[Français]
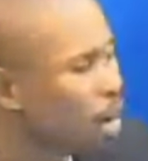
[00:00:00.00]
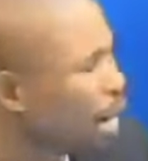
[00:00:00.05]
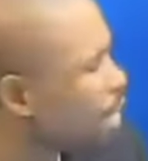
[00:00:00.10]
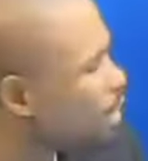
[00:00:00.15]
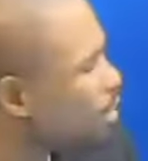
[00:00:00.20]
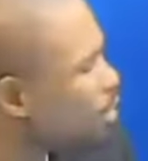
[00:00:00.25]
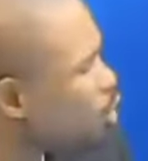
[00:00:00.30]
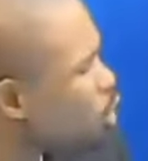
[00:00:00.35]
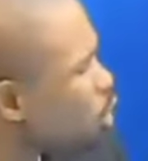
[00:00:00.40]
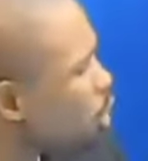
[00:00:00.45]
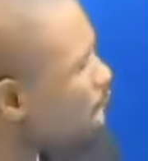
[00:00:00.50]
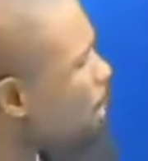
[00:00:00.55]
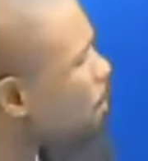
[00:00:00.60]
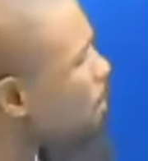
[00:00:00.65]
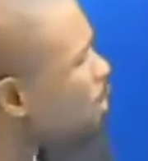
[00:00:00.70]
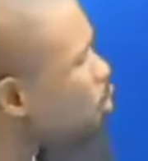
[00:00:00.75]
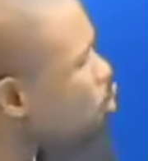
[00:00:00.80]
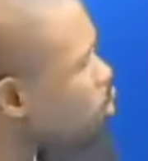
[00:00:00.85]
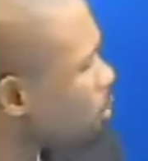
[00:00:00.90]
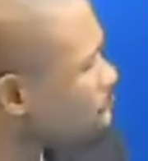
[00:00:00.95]
cocaïne, on
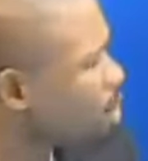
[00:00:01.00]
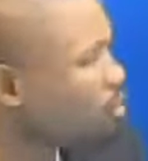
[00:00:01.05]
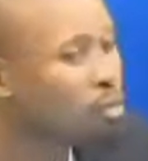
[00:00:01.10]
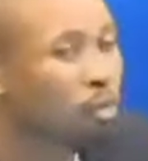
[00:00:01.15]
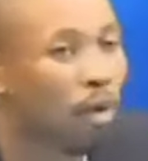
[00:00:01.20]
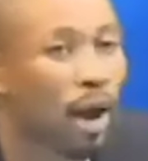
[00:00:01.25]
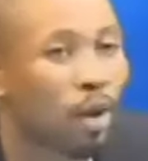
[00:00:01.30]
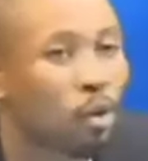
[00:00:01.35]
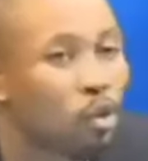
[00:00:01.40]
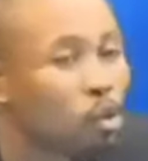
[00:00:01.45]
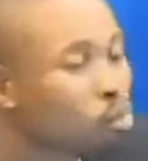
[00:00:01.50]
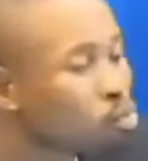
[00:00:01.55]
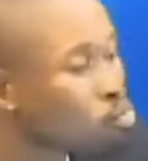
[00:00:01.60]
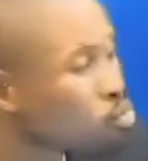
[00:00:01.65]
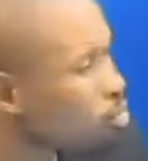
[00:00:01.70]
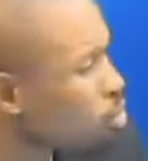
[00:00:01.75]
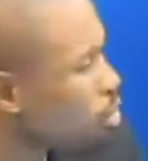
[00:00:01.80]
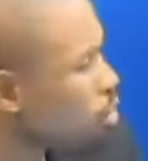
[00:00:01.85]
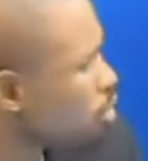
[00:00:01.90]
l'appelle comment Voyou.